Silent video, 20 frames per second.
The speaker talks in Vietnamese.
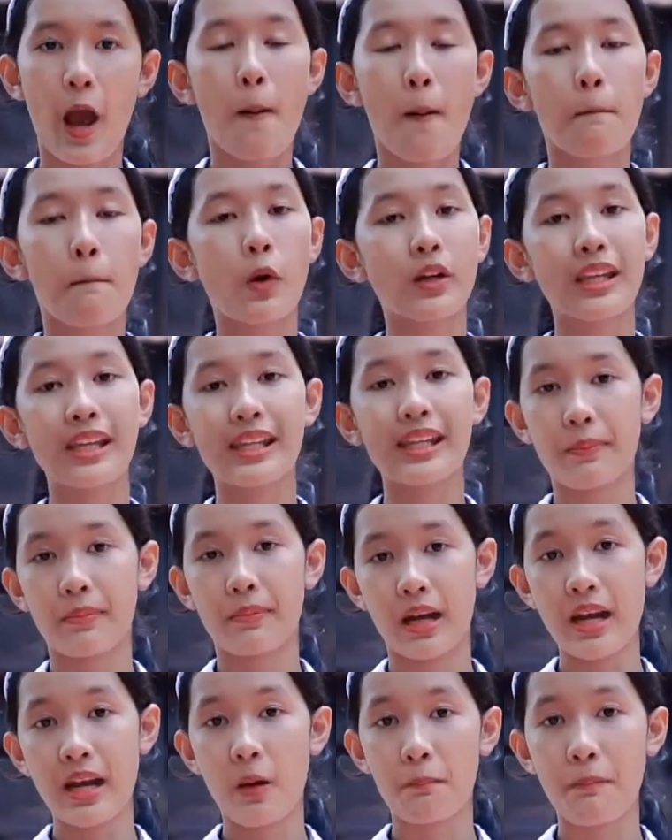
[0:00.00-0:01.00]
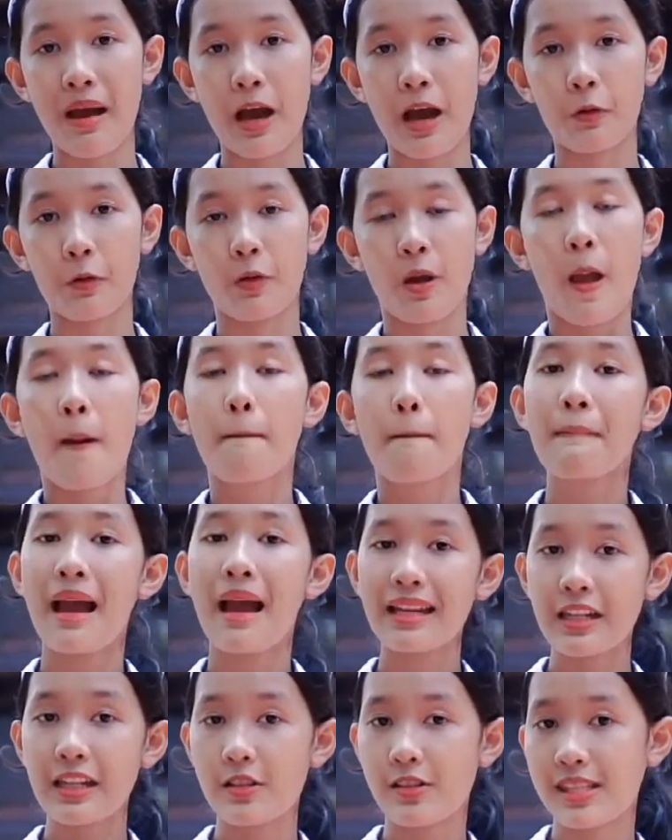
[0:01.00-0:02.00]
Mỗi khi gặp gỡ đồng bào, bác
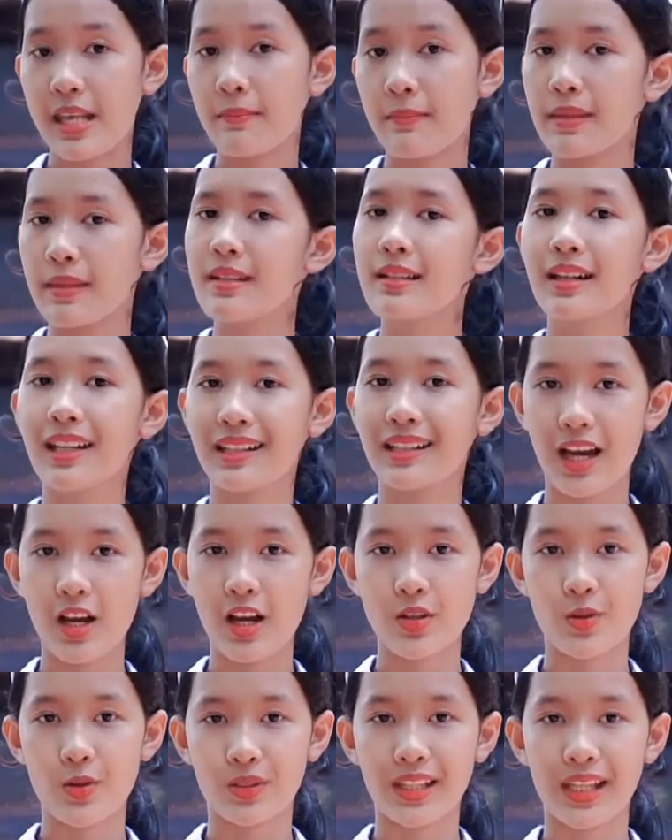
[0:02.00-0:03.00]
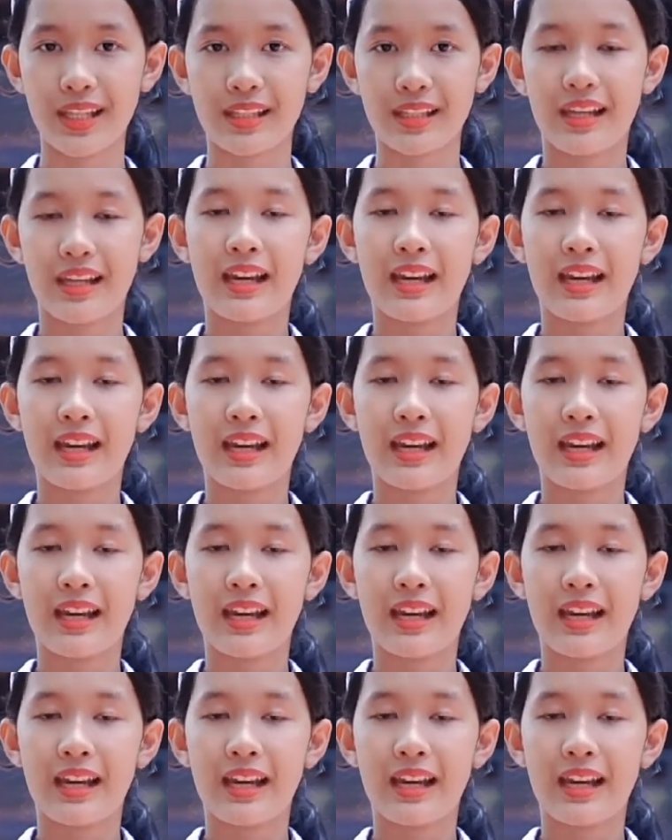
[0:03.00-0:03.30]
được xem như người thân ruột thịt